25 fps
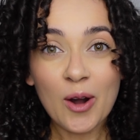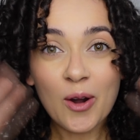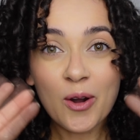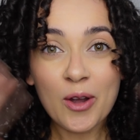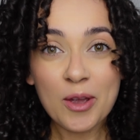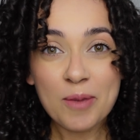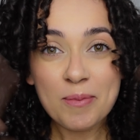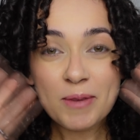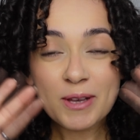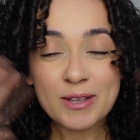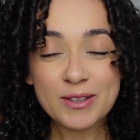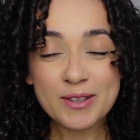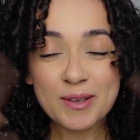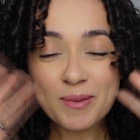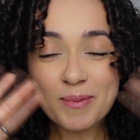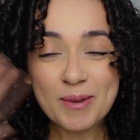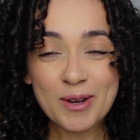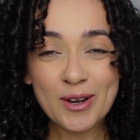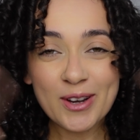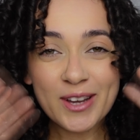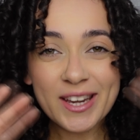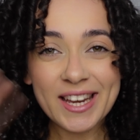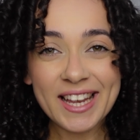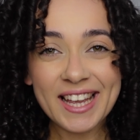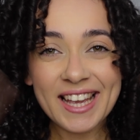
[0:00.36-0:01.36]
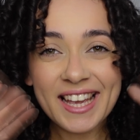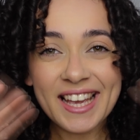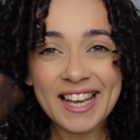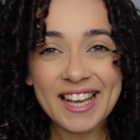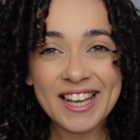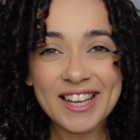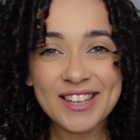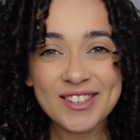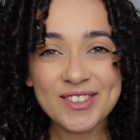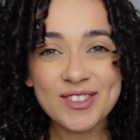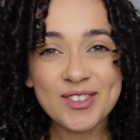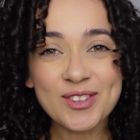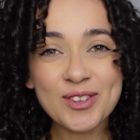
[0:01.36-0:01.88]
Oi, meus
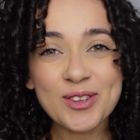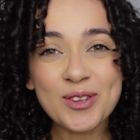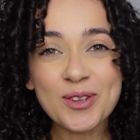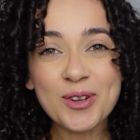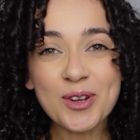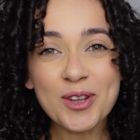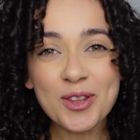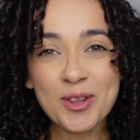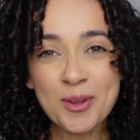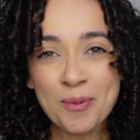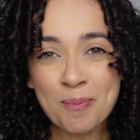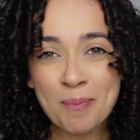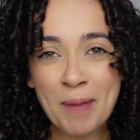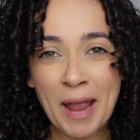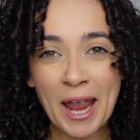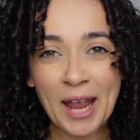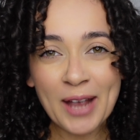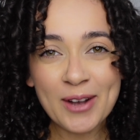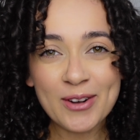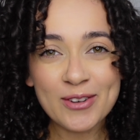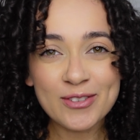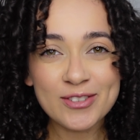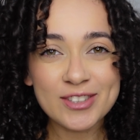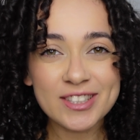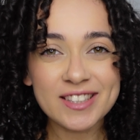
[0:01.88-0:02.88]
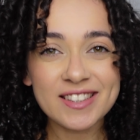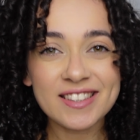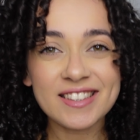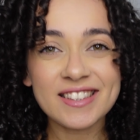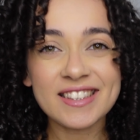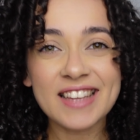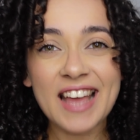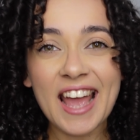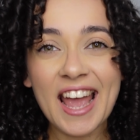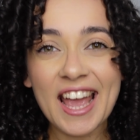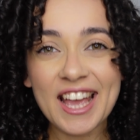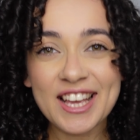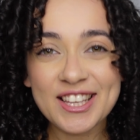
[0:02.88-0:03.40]
amores! Tudo bem com
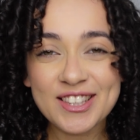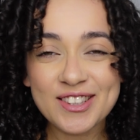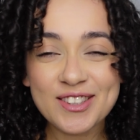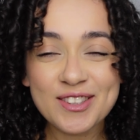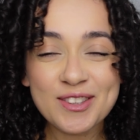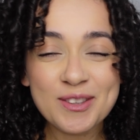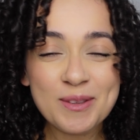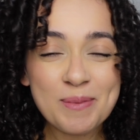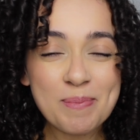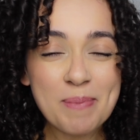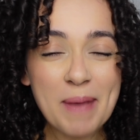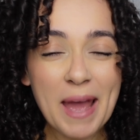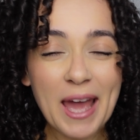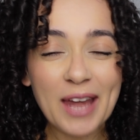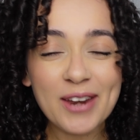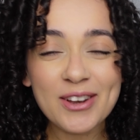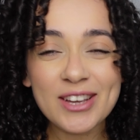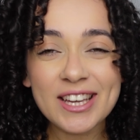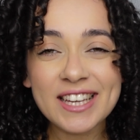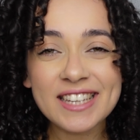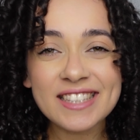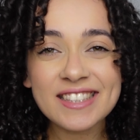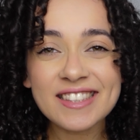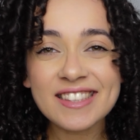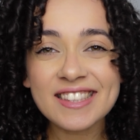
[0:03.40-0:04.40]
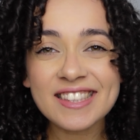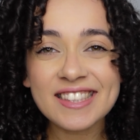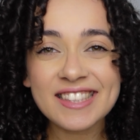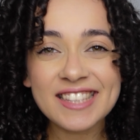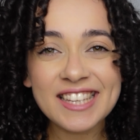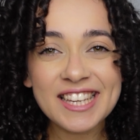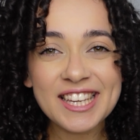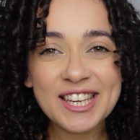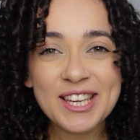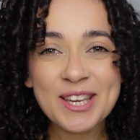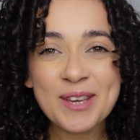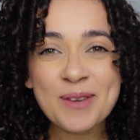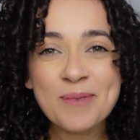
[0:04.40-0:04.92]
vocês? Espero que
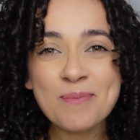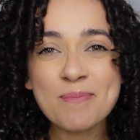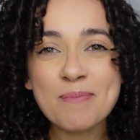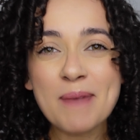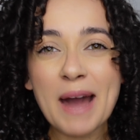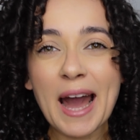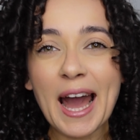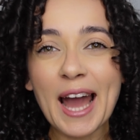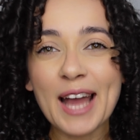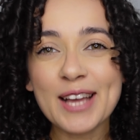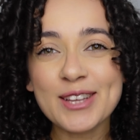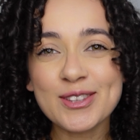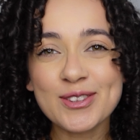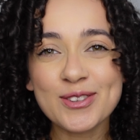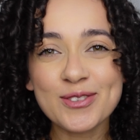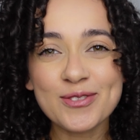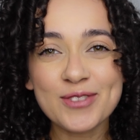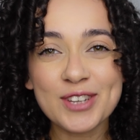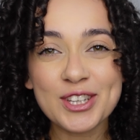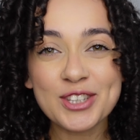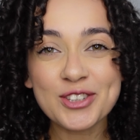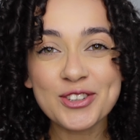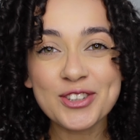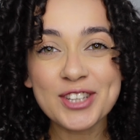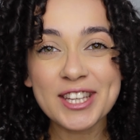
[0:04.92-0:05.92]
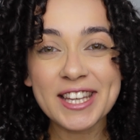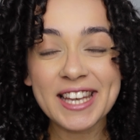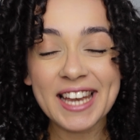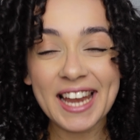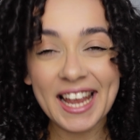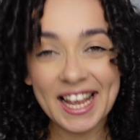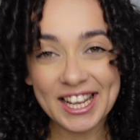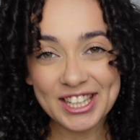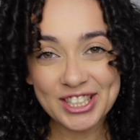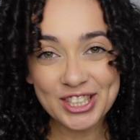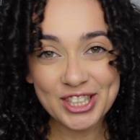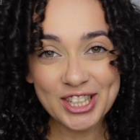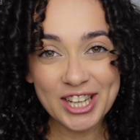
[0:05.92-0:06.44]
sim! Mais um vídeo
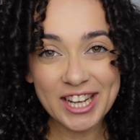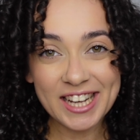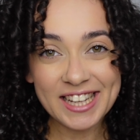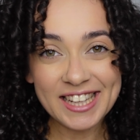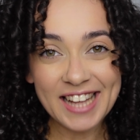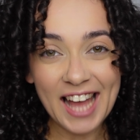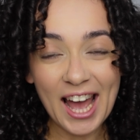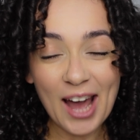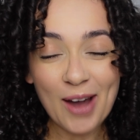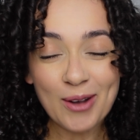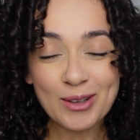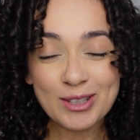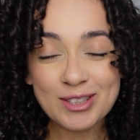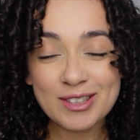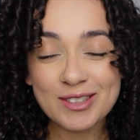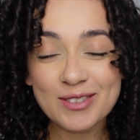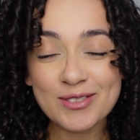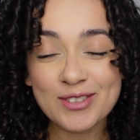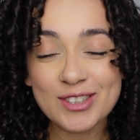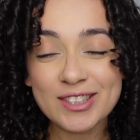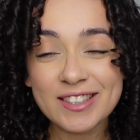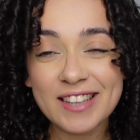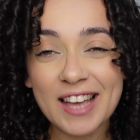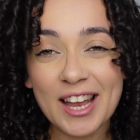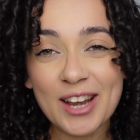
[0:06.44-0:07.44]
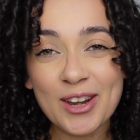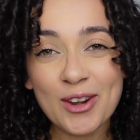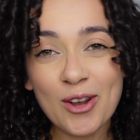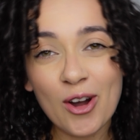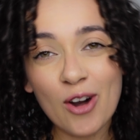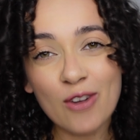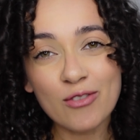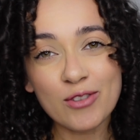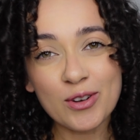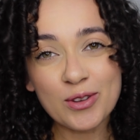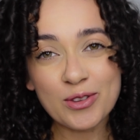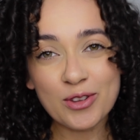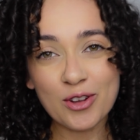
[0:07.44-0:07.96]
neste canal. Se você é
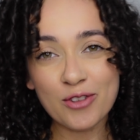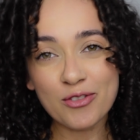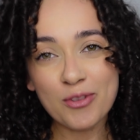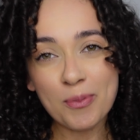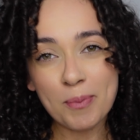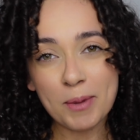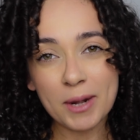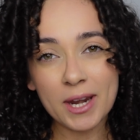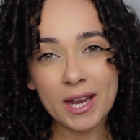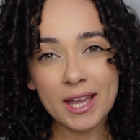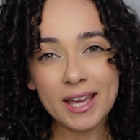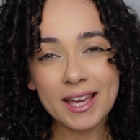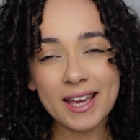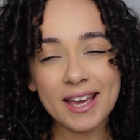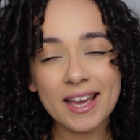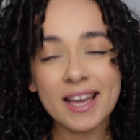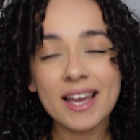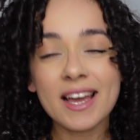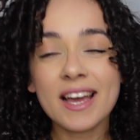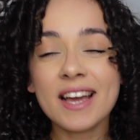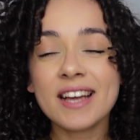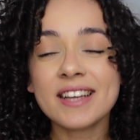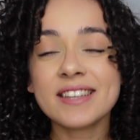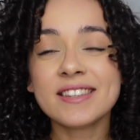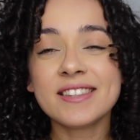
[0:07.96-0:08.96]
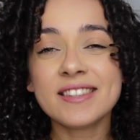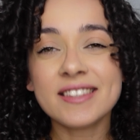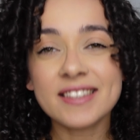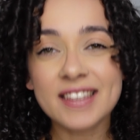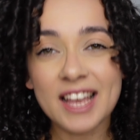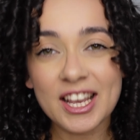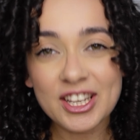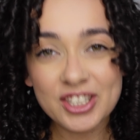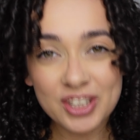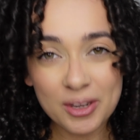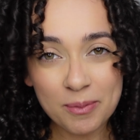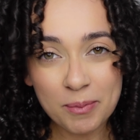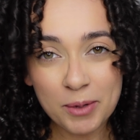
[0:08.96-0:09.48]
nova ou novo por aqui,
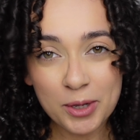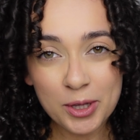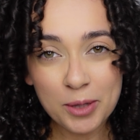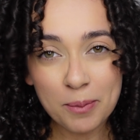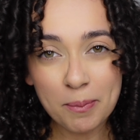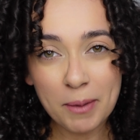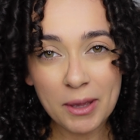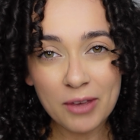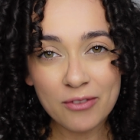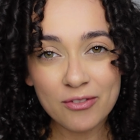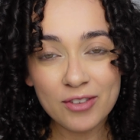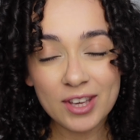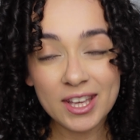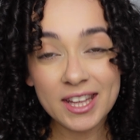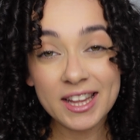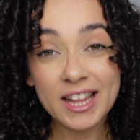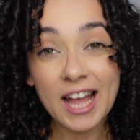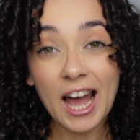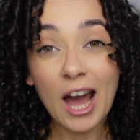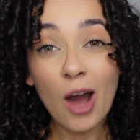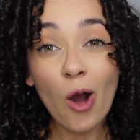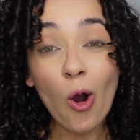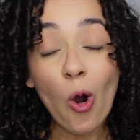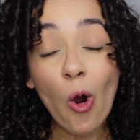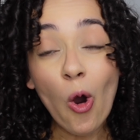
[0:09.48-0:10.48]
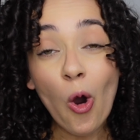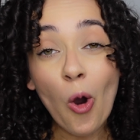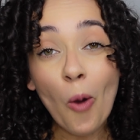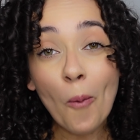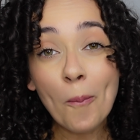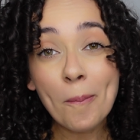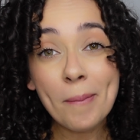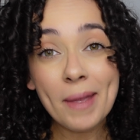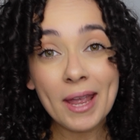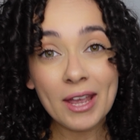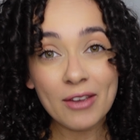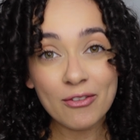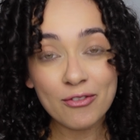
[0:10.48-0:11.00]
seja muito bem-vinda
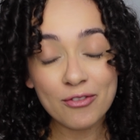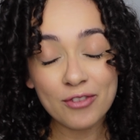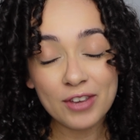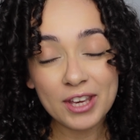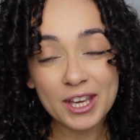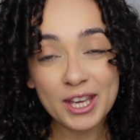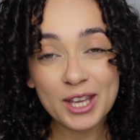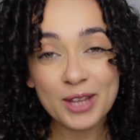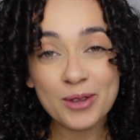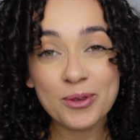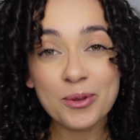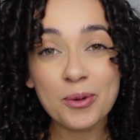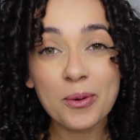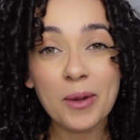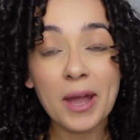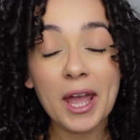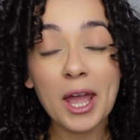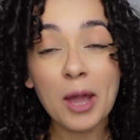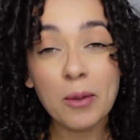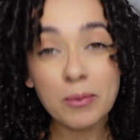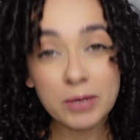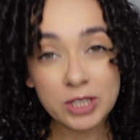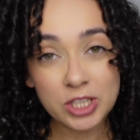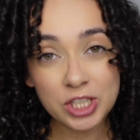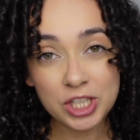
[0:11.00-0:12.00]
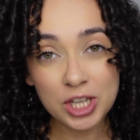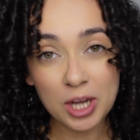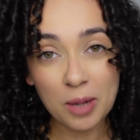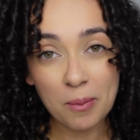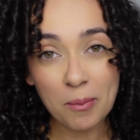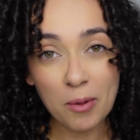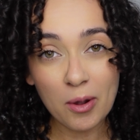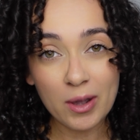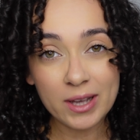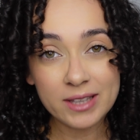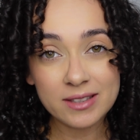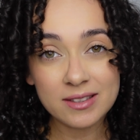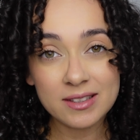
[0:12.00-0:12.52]
ou bem-vindo. Eu me
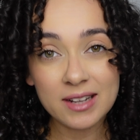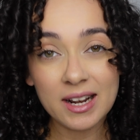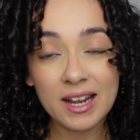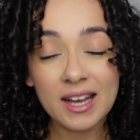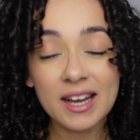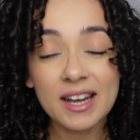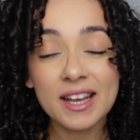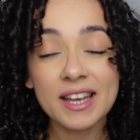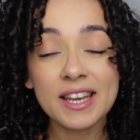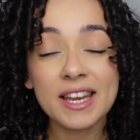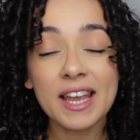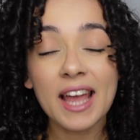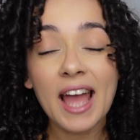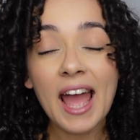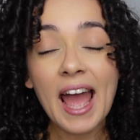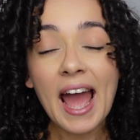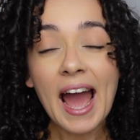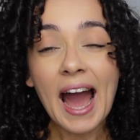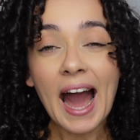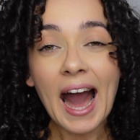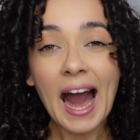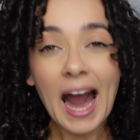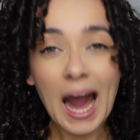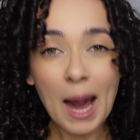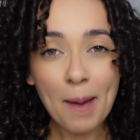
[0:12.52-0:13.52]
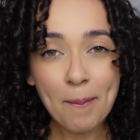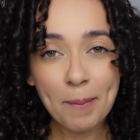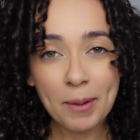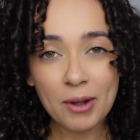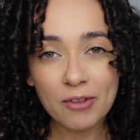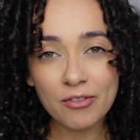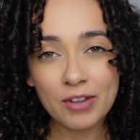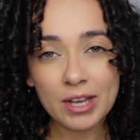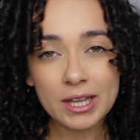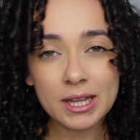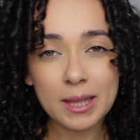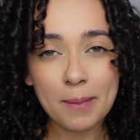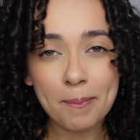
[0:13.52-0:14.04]
chamo Oislane,
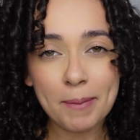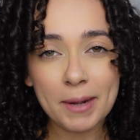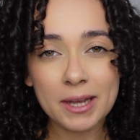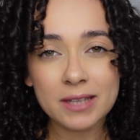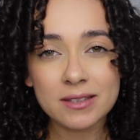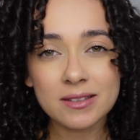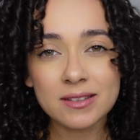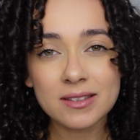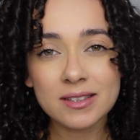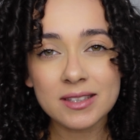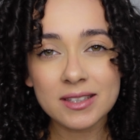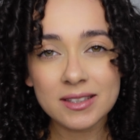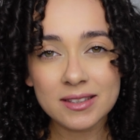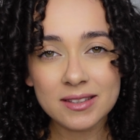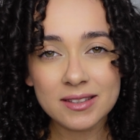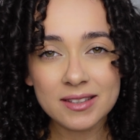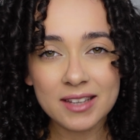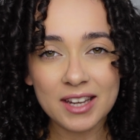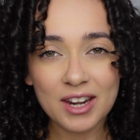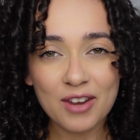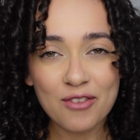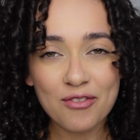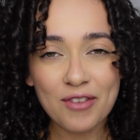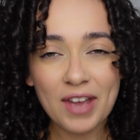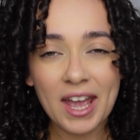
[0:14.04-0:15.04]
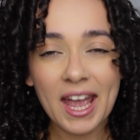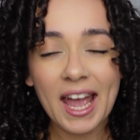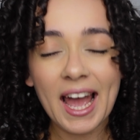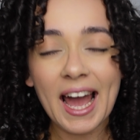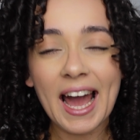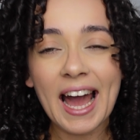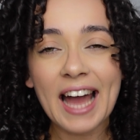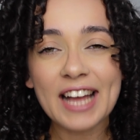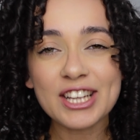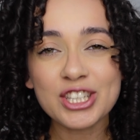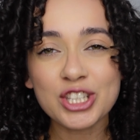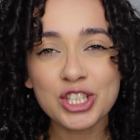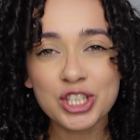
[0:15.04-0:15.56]
aproveita para se inscrever,
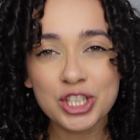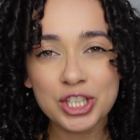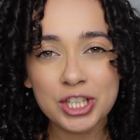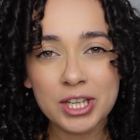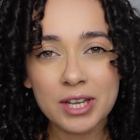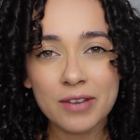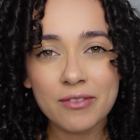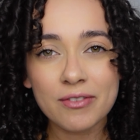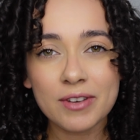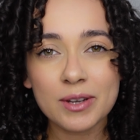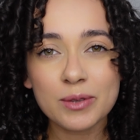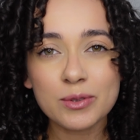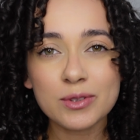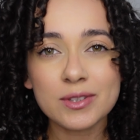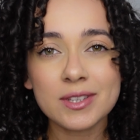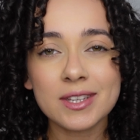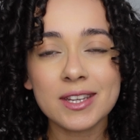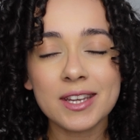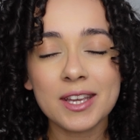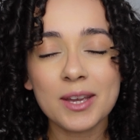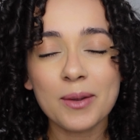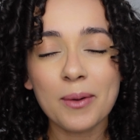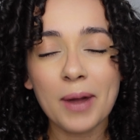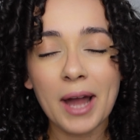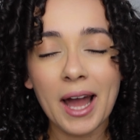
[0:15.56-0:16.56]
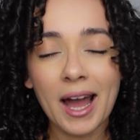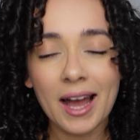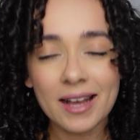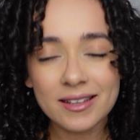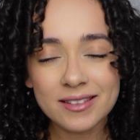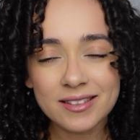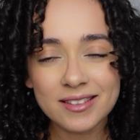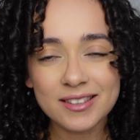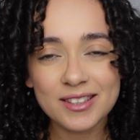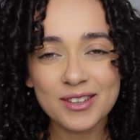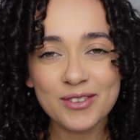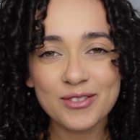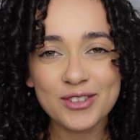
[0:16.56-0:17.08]
ativa o sininho,
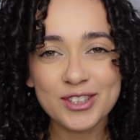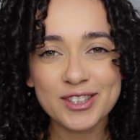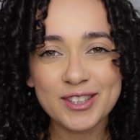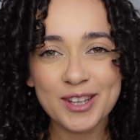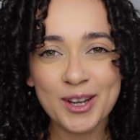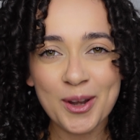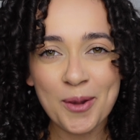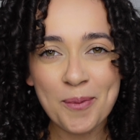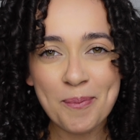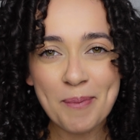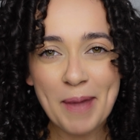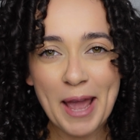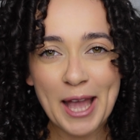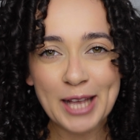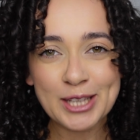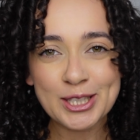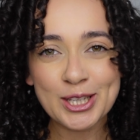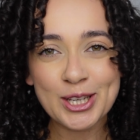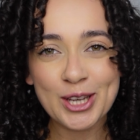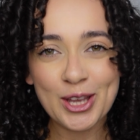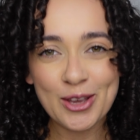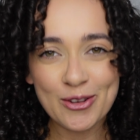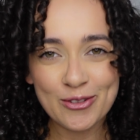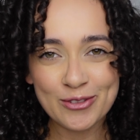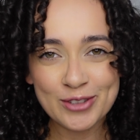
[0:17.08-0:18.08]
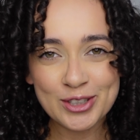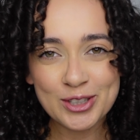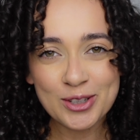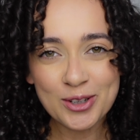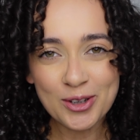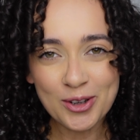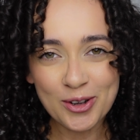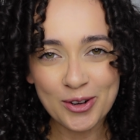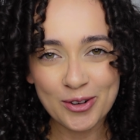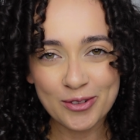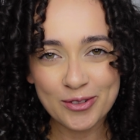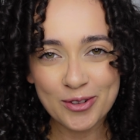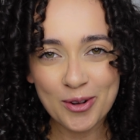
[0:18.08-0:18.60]
assim você não perde nenhum vídeo
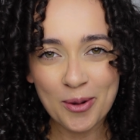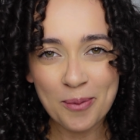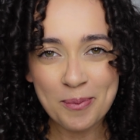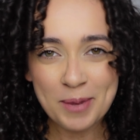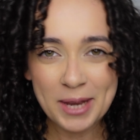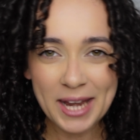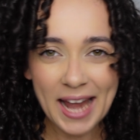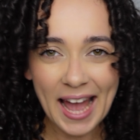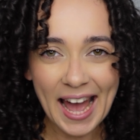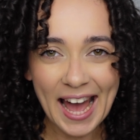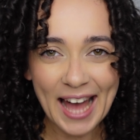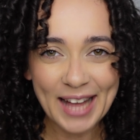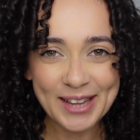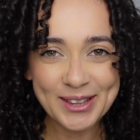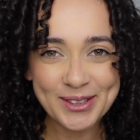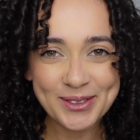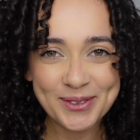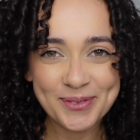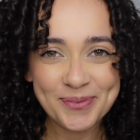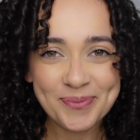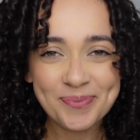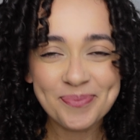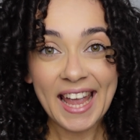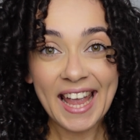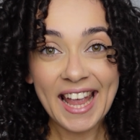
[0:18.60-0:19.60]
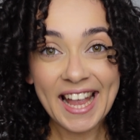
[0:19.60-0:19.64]
novo, combinado?